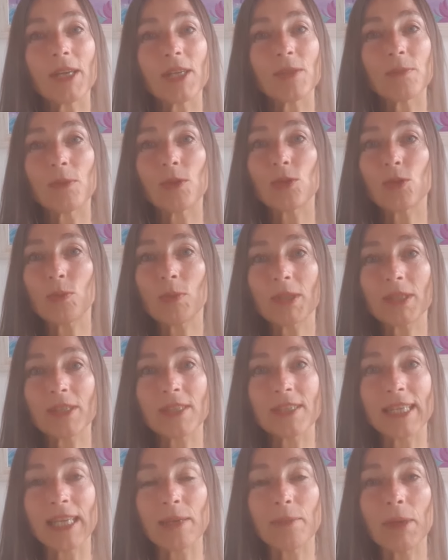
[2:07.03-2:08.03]
Ich möchte über
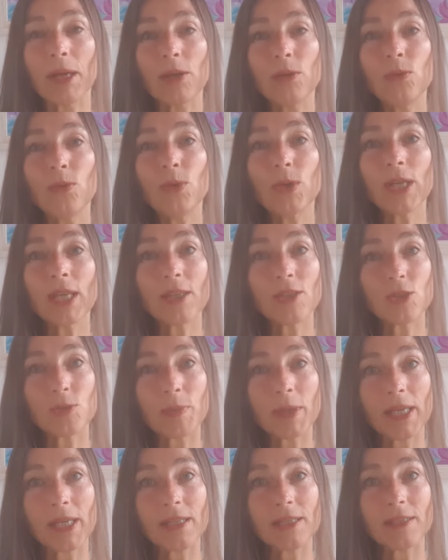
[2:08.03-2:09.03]
das Thema Lügen
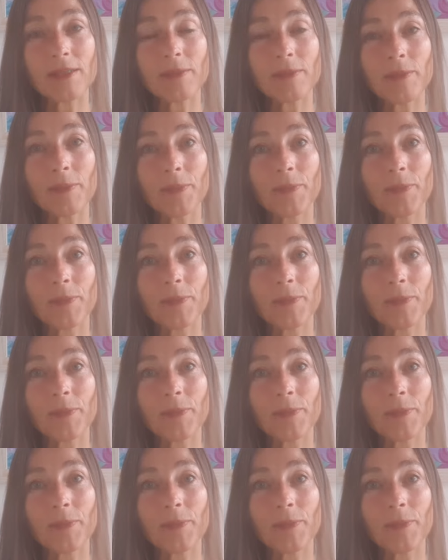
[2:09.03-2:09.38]
sprechen.